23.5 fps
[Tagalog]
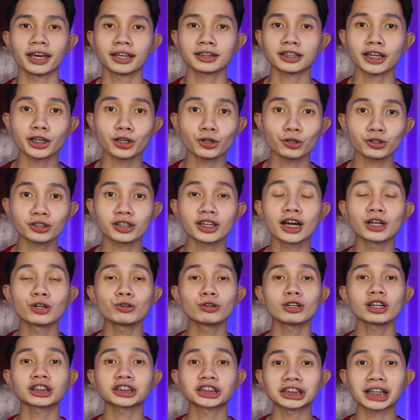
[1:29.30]
And ayun,
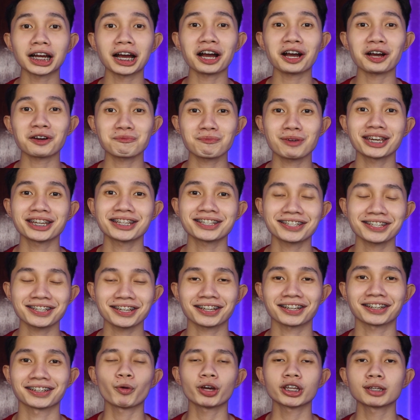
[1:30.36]
ganun lang siya
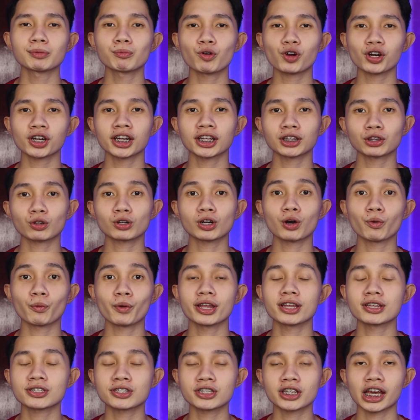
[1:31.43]
ka-basic. Pwede mo rin ito
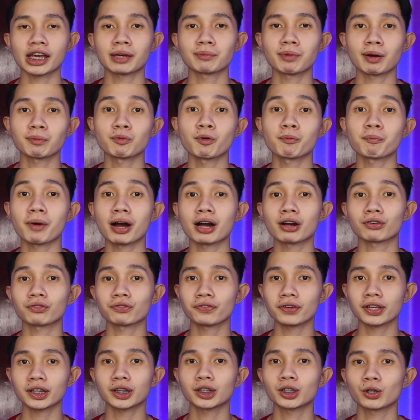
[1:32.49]
gawin sa iba mo pang
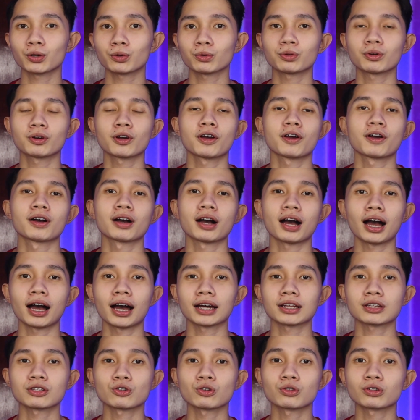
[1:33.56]
video
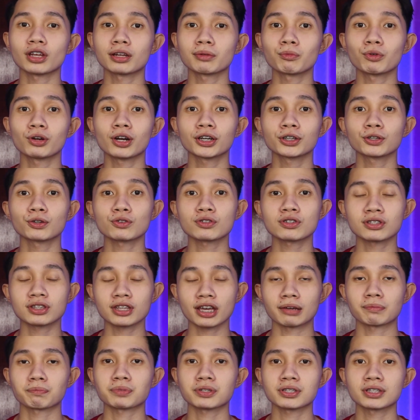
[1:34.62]
at sundan mo lang yung
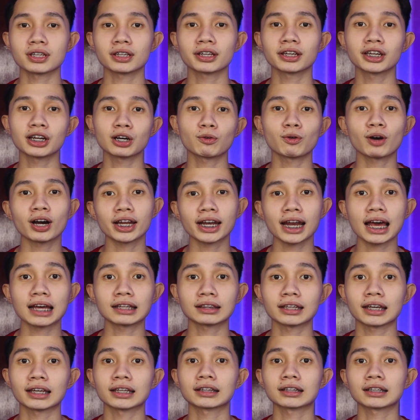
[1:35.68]
steps na ginawa
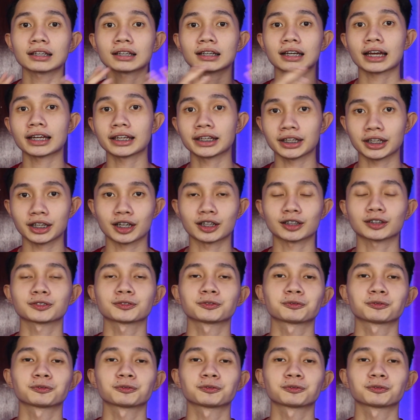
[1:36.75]
natin kanina.